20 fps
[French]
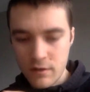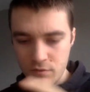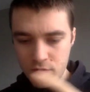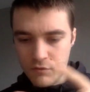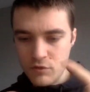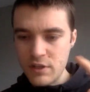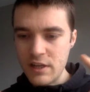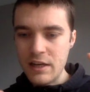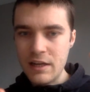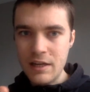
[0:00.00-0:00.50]

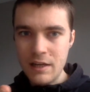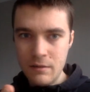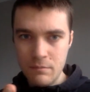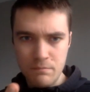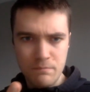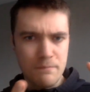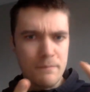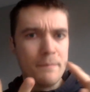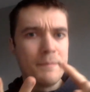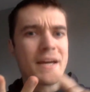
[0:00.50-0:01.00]
vous allez
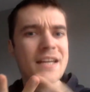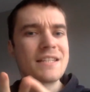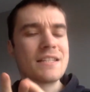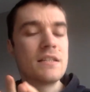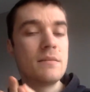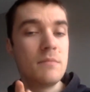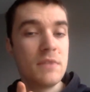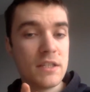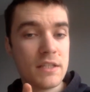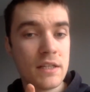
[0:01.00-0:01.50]

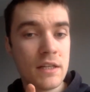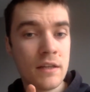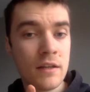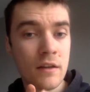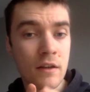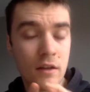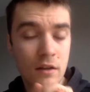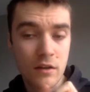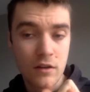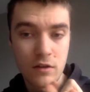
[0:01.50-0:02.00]
maximiser
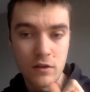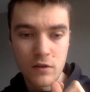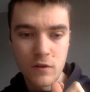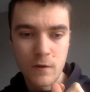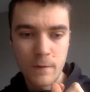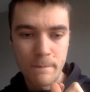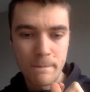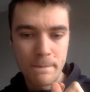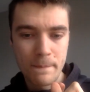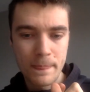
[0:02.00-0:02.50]

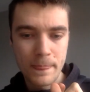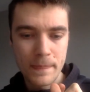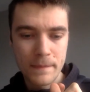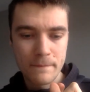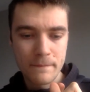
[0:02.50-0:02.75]
euh,